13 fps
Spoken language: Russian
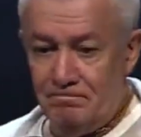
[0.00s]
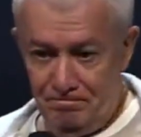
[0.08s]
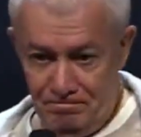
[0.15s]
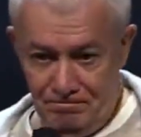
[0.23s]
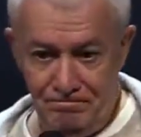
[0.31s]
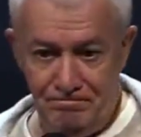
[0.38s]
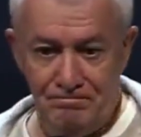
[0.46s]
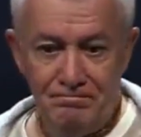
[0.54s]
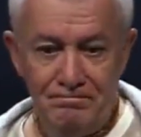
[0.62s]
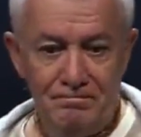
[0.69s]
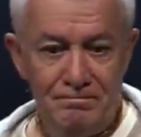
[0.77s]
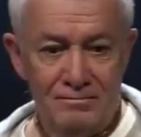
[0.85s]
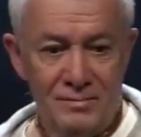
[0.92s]
М?
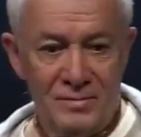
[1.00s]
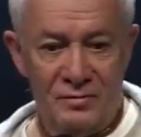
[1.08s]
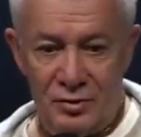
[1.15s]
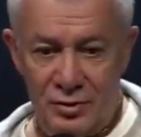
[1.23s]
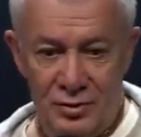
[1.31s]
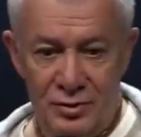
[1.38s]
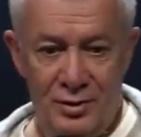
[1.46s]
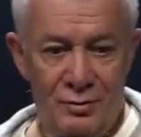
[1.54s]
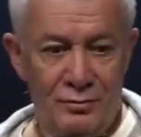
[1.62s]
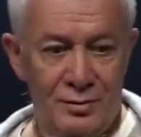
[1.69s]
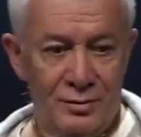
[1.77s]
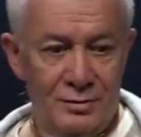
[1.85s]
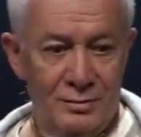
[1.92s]

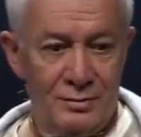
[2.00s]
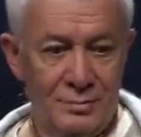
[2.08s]
Восхищаются.